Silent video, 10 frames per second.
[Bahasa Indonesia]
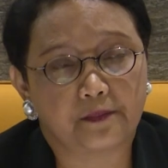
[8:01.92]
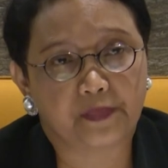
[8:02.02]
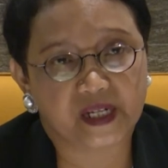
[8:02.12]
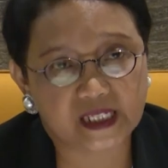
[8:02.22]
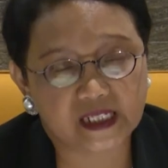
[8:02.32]

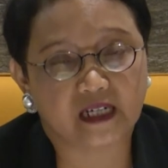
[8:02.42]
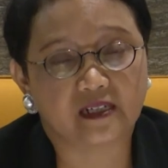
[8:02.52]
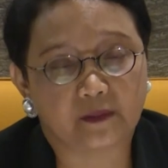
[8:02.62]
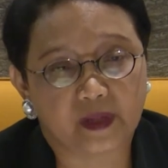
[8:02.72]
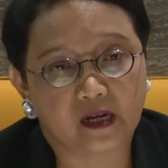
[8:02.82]

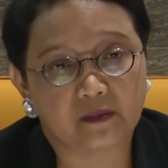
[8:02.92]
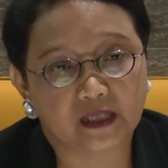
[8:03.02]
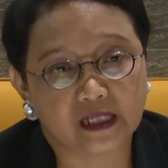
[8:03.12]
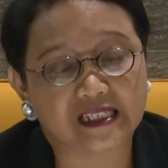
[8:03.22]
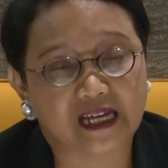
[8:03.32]
Presiden dan Perdana
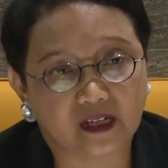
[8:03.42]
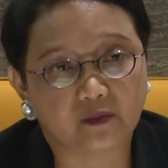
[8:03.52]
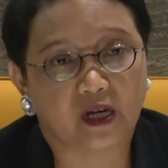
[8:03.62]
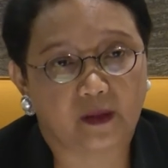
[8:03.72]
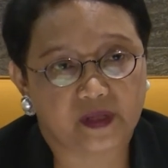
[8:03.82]
Menteri sangat
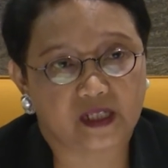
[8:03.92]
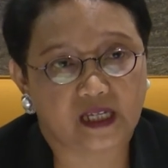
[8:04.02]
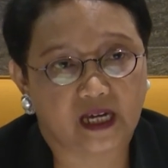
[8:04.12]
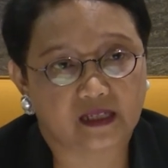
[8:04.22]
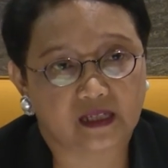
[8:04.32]

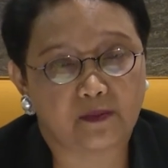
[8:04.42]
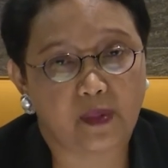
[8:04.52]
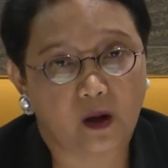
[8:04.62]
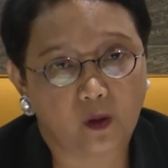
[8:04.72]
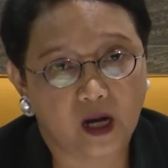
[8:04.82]
mengapresiasi
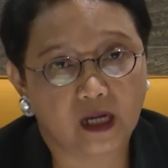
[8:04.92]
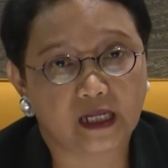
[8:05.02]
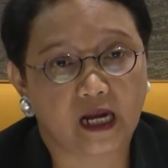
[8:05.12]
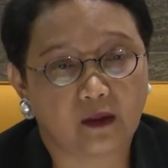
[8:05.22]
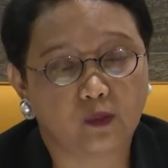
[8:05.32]
bahwa
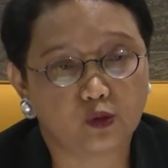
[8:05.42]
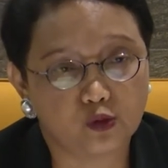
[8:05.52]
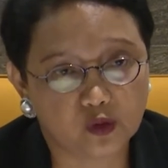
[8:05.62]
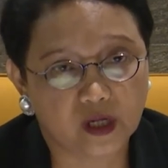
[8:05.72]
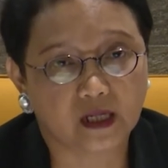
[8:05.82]
dalam
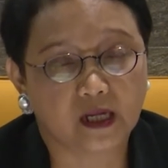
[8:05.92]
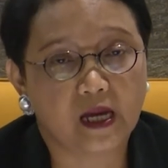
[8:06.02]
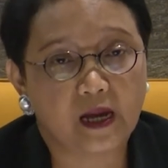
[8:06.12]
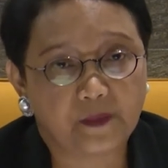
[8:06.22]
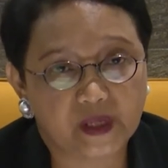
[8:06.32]
kunjungan
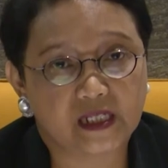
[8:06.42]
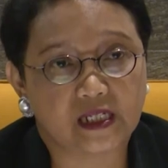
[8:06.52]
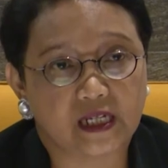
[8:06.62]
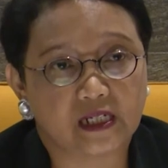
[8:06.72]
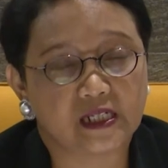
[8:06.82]

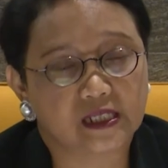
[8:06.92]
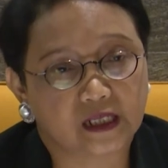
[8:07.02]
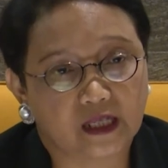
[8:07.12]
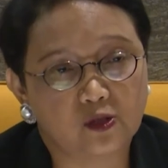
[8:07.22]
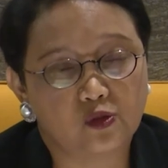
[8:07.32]
Presiden
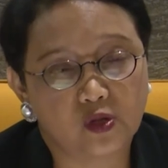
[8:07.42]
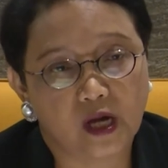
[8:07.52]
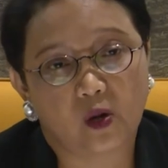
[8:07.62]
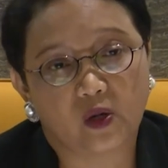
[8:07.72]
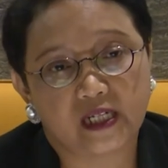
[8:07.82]
disertai
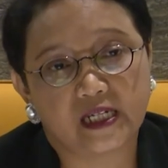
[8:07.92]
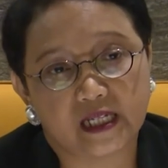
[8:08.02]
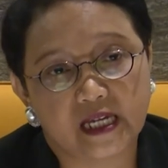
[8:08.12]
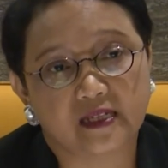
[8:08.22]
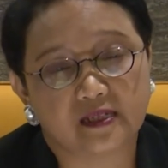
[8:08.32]
juga oleh
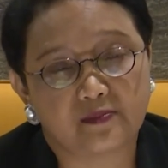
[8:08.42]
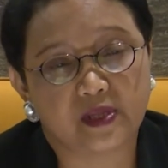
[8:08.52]
delegasi